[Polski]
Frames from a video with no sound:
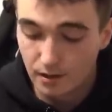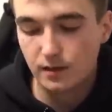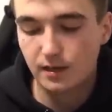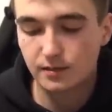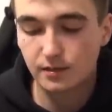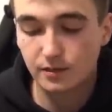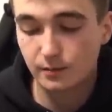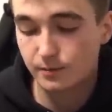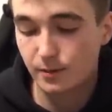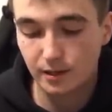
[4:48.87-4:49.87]
Każdej osobie
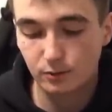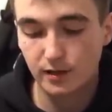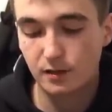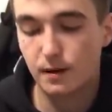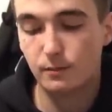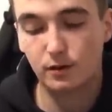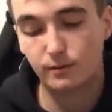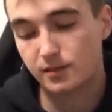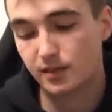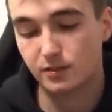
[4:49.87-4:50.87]
z projektu Ekipa mogę
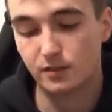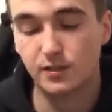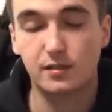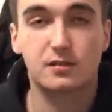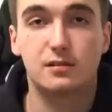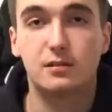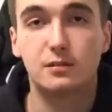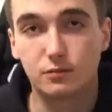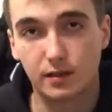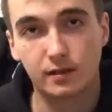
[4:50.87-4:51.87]
być za coś wdzięczny i
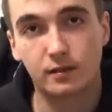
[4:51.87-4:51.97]
tutaj,